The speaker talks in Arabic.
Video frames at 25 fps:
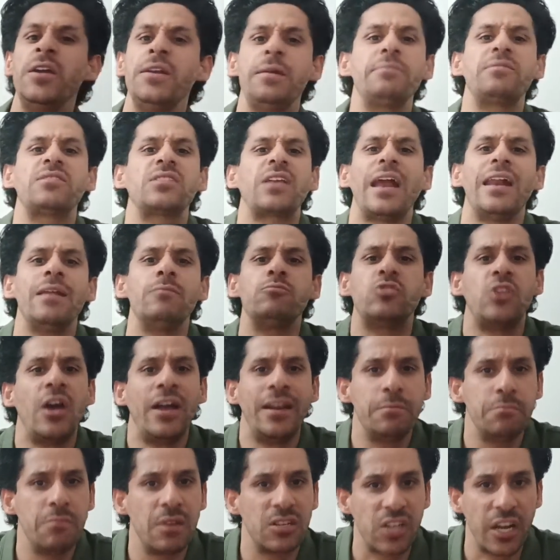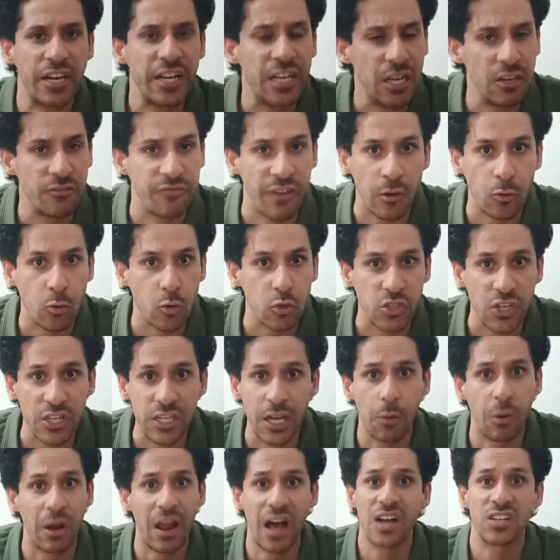ما تتكلمش عن المشاريع
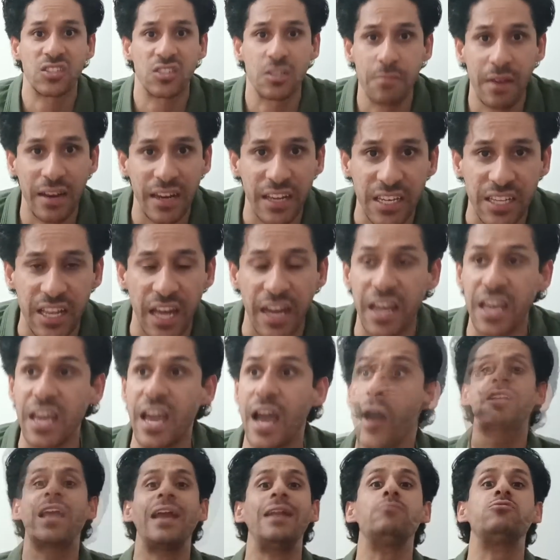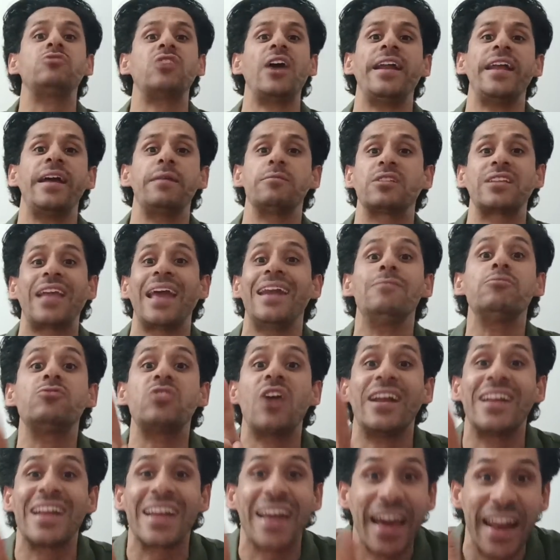الفنكوشيه ولا العاصمه الاداريه ما تتكلمش عن ما
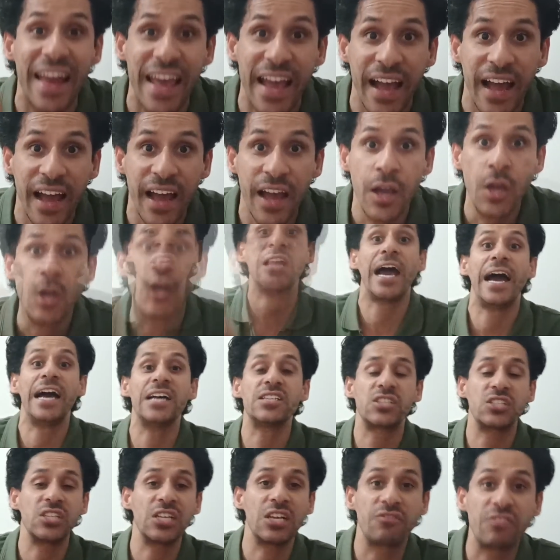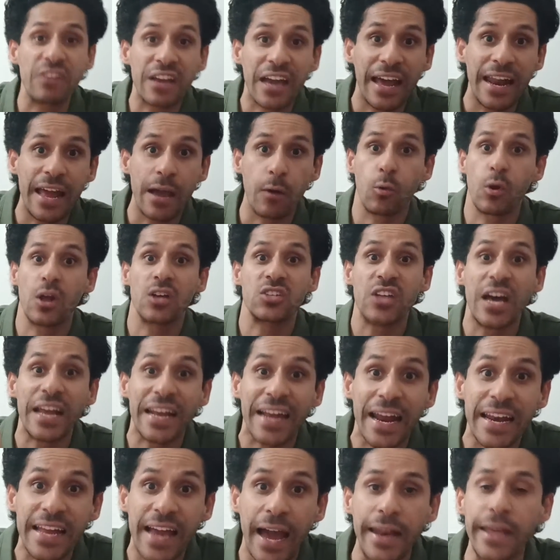تتكلمش عن الغلاء انت حاسس ان في غلاء
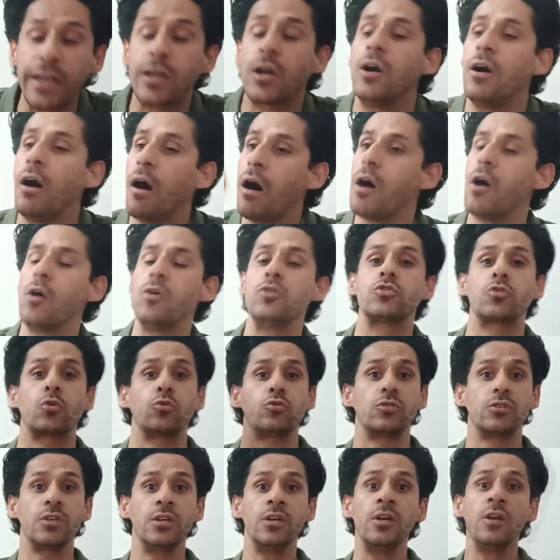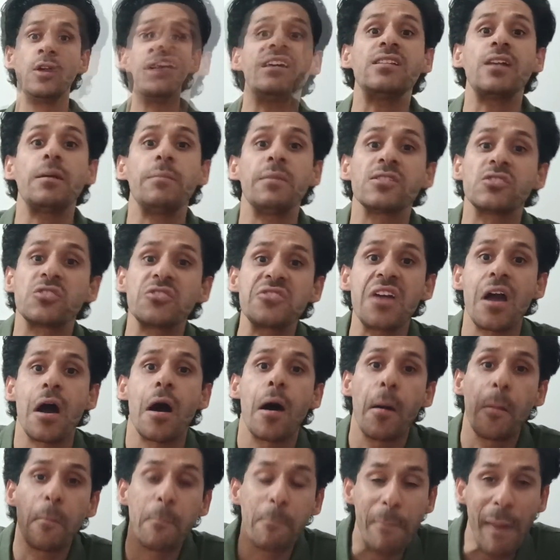والاسعار غاليه عليك اه اسكت فسيده
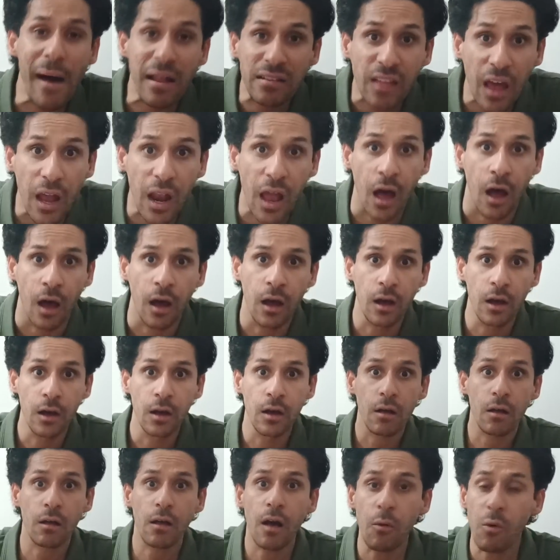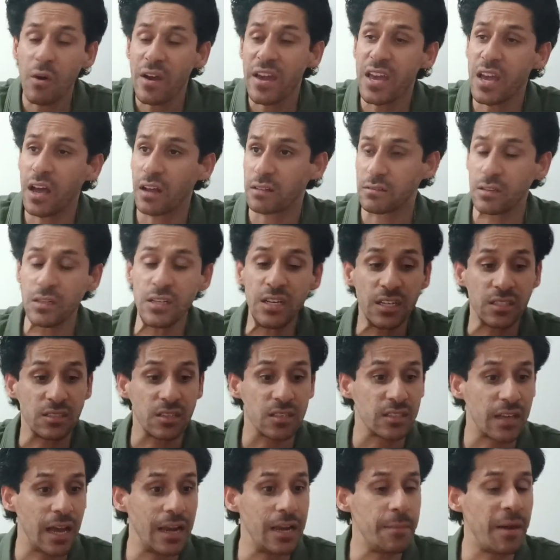مصريه بطله قويه طلعت
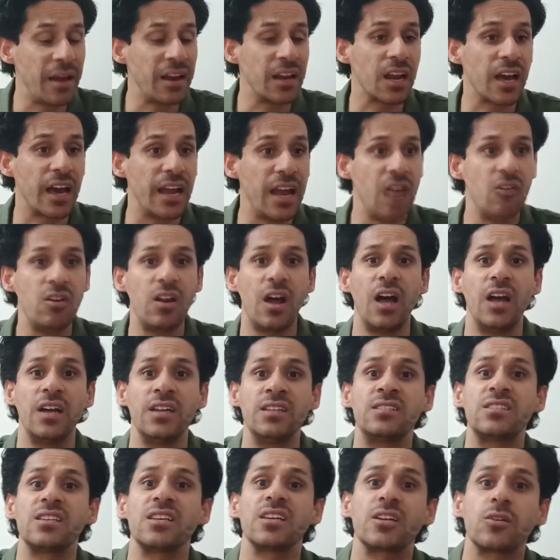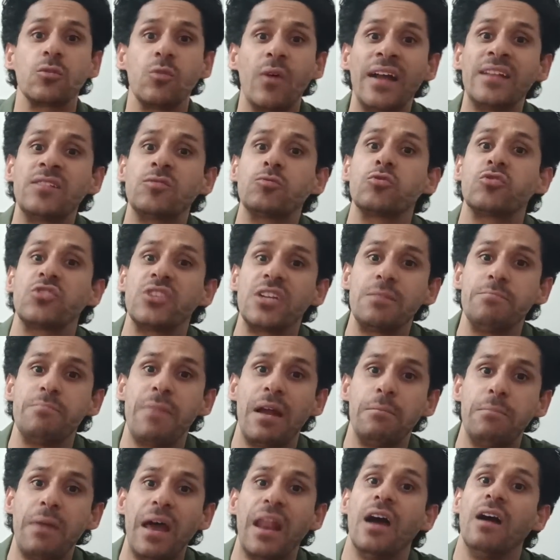تتكلم عن الغلاء لا انت اخوان تسير
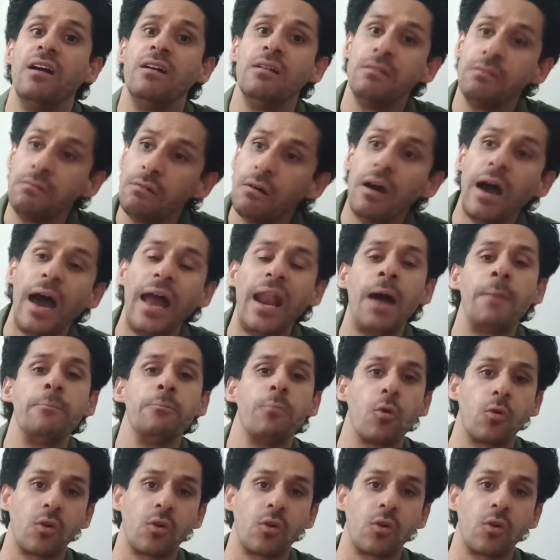البلبله على عم